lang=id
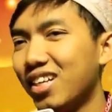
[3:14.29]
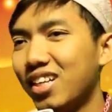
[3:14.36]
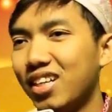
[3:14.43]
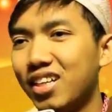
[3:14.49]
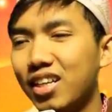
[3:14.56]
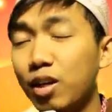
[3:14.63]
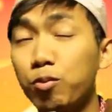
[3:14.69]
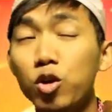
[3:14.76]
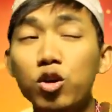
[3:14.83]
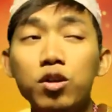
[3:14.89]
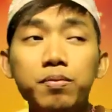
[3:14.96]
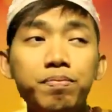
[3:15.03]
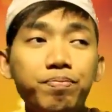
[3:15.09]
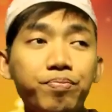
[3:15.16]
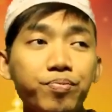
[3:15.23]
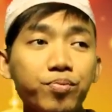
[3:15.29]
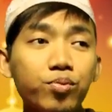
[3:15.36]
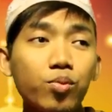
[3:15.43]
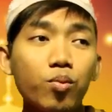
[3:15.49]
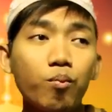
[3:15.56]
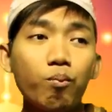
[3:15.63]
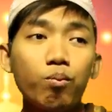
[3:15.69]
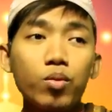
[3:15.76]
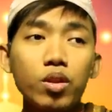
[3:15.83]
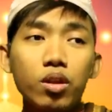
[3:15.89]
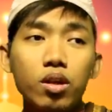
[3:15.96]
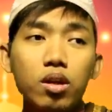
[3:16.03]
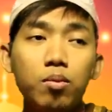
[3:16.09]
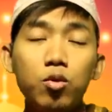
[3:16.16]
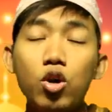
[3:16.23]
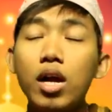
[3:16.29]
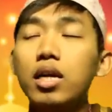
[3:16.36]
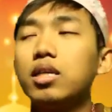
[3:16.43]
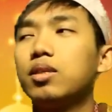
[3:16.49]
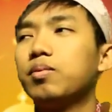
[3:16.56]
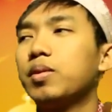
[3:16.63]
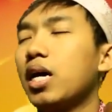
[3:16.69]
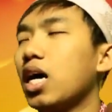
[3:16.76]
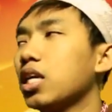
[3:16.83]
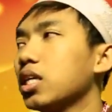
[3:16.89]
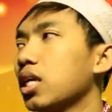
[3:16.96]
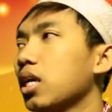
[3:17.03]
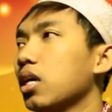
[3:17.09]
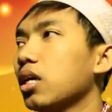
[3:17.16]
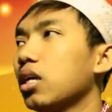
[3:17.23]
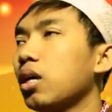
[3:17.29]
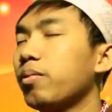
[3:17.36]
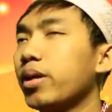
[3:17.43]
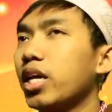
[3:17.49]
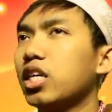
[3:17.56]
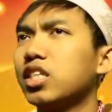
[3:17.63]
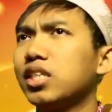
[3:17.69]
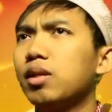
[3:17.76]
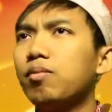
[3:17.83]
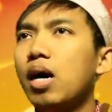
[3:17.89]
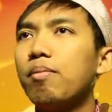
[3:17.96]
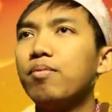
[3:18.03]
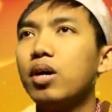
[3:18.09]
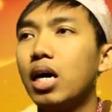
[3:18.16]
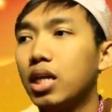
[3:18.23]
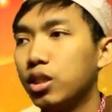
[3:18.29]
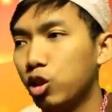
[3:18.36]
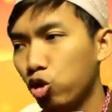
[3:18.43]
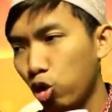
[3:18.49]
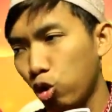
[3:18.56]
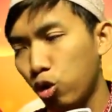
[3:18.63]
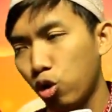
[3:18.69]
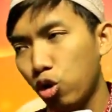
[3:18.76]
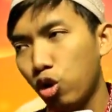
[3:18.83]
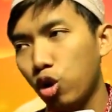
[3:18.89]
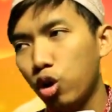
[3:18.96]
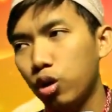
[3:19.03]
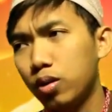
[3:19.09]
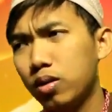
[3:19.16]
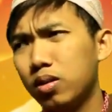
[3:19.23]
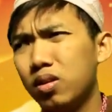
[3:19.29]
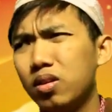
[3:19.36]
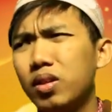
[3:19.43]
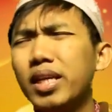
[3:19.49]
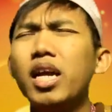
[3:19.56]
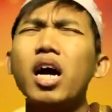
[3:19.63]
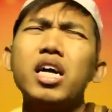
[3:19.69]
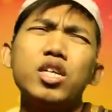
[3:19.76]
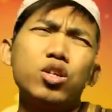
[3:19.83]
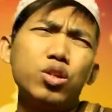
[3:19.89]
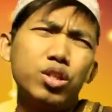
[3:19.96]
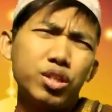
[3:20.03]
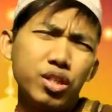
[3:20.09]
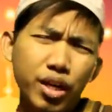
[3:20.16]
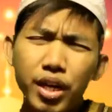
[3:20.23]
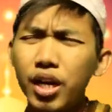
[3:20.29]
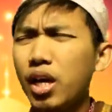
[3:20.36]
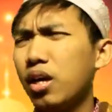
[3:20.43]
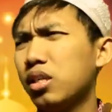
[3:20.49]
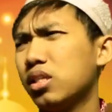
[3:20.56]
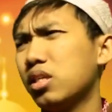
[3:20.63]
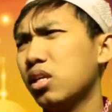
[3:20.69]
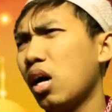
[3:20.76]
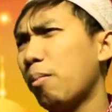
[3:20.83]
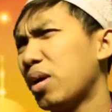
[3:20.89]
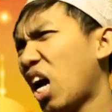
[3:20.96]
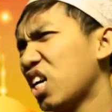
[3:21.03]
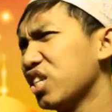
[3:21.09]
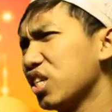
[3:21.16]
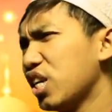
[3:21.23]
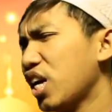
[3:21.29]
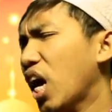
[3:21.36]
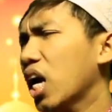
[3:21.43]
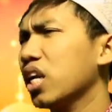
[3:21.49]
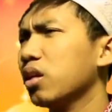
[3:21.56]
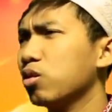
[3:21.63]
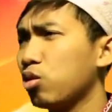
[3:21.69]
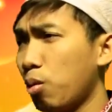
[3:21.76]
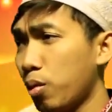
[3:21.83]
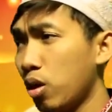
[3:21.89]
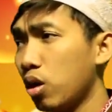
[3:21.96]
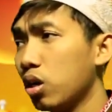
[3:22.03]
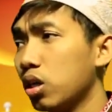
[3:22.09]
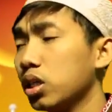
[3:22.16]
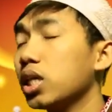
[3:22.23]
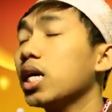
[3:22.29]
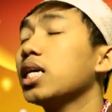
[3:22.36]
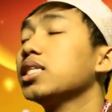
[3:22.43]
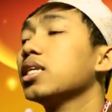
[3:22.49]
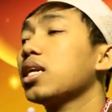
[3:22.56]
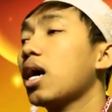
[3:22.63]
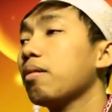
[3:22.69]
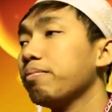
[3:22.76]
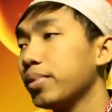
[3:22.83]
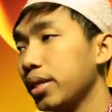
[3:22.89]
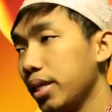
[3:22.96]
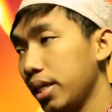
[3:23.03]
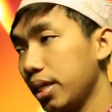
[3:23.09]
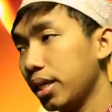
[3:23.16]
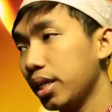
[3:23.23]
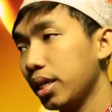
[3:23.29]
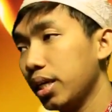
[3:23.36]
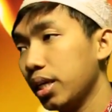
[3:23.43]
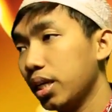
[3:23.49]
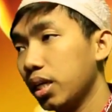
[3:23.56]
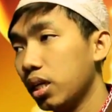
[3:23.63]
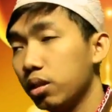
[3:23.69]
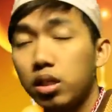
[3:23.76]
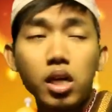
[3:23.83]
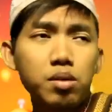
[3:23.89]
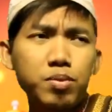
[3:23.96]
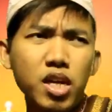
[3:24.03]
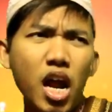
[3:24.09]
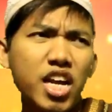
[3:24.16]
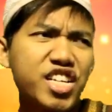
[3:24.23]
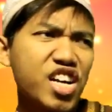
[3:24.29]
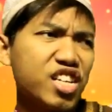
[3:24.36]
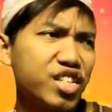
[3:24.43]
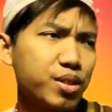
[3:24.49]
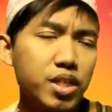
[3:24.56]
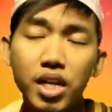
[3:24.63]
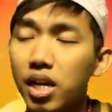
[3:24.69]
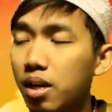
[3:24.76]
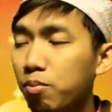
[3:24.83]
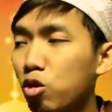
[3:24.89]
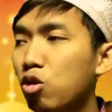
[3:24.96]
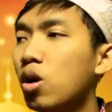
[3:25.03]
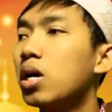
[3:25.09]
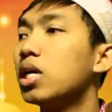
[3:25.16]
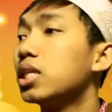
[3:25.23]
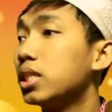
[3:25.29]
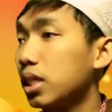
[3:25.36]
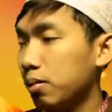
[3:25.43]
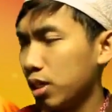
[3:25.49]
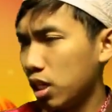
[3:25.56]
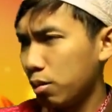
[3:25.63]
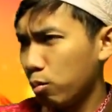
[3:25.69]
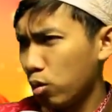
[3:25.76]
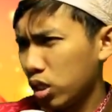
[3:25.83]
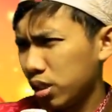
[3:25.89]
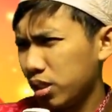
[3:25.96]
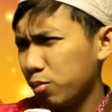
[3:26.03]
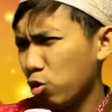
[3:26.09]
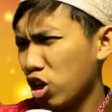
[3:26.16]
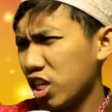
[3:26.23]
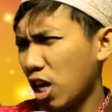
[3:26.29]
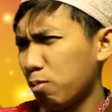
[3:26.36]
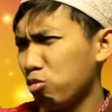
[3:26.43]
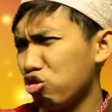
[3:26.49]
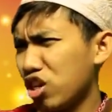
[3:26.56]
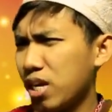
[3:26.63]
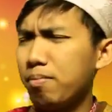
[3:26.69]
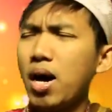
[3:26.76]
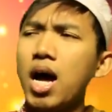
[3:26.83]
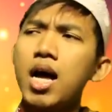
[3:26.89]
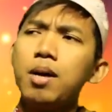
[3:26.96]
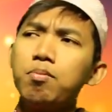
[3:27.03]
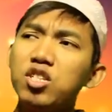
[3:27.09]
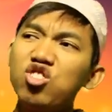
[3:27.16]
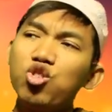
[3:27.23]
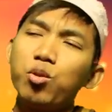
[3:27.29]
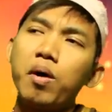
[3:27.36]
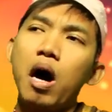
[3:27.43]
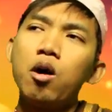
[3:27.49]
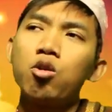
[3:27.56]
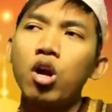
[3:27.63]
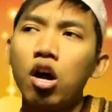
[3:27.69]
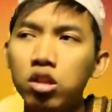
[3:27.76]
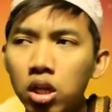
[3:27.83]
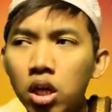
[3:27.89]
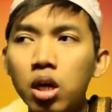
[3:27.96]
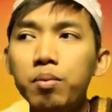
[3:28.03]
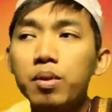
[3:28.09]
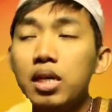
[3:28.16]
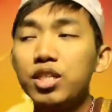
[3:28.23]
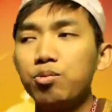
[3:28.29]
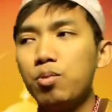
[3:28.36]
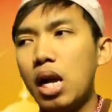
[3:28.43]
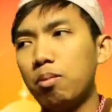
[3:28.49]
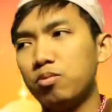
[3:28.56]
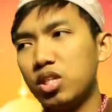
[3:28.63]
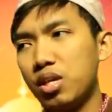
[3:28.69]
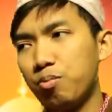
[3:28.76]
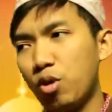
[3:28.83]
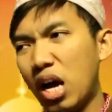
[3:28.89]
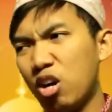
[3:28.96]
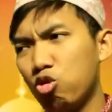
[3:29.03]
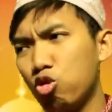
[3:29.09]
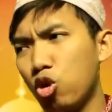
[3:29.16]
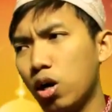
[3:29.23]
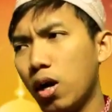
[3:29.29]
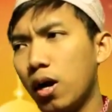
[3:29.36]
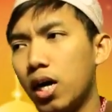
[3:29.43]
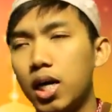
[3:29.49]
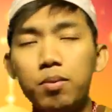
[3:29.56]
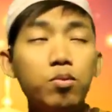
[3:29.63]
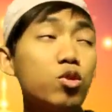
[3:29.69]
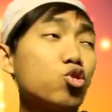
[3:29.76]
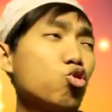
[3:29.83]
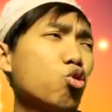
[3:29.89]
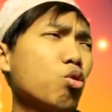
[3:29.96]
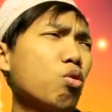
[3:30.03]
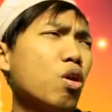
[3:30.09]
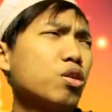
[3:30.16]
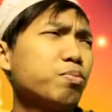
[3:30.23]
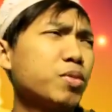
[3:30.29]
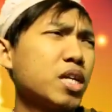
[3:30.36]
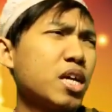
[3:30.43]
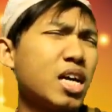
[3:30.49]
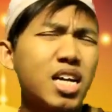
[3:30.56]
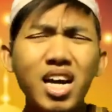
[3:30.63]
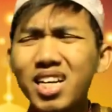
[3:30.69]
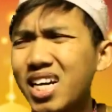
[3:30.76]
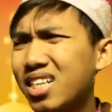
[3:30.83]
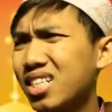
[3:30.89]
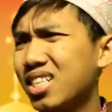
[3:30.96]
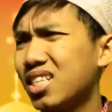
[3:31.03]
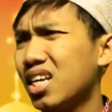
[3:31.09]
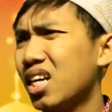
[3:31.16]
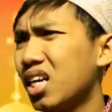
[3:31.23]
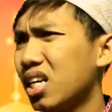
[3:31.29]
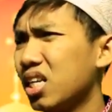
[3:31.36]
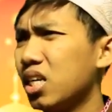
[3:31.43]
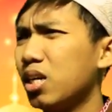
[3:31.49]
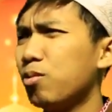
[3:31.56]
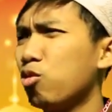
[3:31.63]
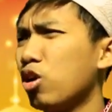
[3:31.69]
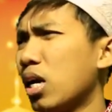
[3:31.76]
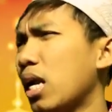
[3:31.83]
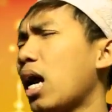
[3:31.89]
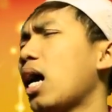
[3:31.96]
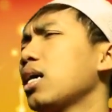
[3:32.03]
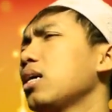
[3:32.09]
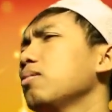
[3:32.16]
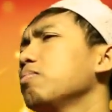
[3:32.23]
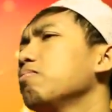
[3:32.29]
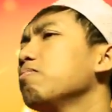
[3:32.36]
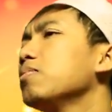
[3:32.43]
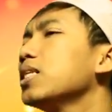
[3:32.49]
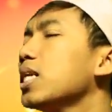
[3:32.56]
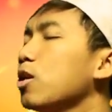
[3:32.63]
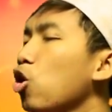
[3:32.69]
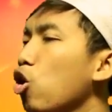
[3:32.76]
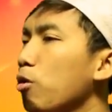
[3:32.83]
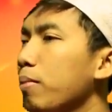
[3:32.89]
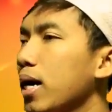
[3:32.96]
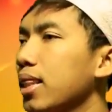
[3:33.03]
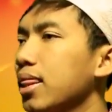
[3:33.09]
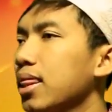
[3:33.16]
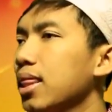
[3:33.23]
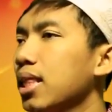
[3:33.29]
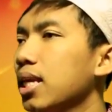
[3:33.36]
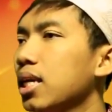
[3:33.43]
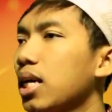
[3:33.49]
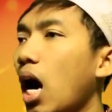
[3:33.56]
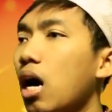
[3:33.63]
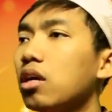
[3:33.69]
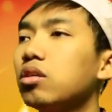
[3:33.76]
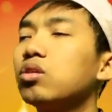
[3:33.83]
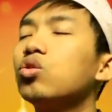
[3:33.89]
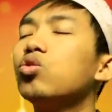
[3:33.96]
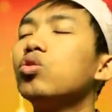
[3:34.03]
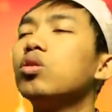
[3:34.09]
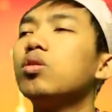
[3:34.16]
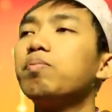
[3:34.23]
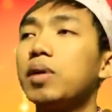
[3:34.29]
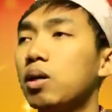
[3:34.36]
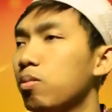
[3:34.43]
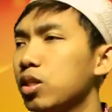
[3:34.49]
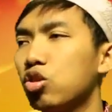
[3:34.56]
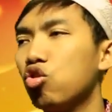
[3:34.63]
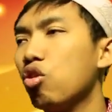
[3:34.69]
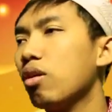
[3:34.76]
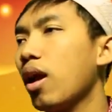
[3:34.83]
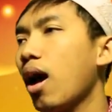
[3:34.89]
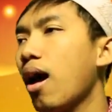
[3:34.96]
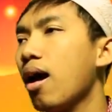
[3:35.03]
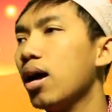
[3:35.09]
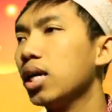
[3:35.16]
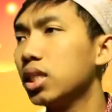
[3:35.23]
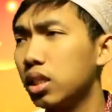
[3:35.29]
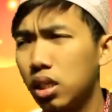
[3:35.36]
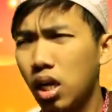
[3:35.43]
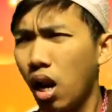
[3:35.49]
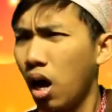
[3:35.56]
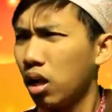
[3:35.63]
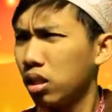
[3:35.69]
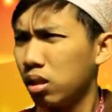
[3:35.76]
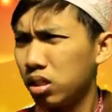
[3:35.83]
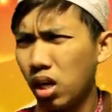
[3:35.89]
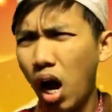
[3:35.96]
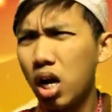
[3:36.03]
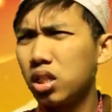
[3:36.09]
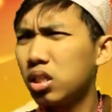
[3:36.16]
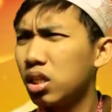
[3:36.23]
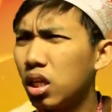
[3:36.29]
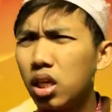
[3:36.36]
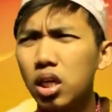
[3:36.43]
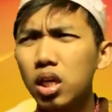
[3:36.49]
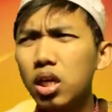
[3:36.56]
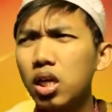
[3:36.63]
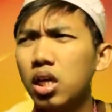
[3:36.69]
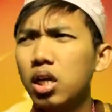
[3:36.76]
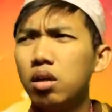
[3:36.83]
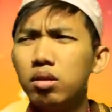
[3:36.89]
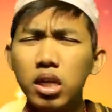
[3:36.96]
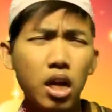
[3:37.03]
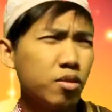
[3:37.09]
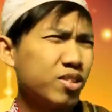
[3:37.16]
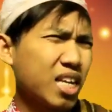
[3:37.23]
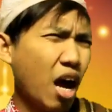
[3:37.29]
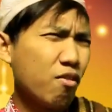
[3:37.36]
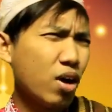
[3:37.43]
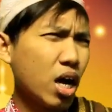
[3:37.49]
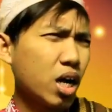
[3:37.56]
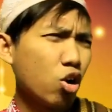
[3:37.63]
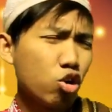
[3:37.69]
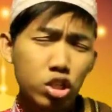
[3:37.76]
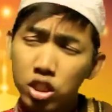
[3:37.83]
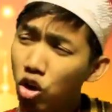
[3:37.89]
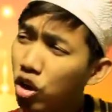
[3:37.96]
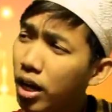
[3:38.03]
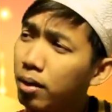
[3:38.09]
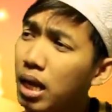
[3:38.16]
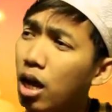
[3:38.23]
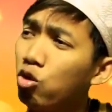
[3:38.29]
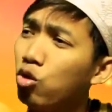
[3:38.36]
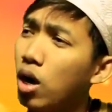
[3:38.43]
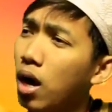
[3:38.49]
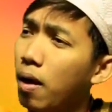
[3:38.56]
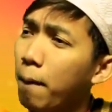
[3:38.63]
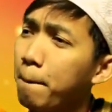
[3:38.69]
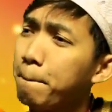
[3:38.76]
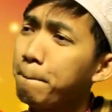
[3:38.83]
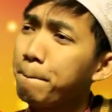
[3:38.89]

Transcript: Bu, kaya penjenengan pakai jilbab, pakai kerudung, Niki asli nih sing macain jenengan sopo kanjeng Nabi yang menghias dirimu sehingga dirimu berbusana muslimah menutup aurat berjilbab berkerudung Rasulullah yang menghias dirimu nampak terhormat anggun mempesona kelihatan cantik nek disawang kok sedotan aku ah.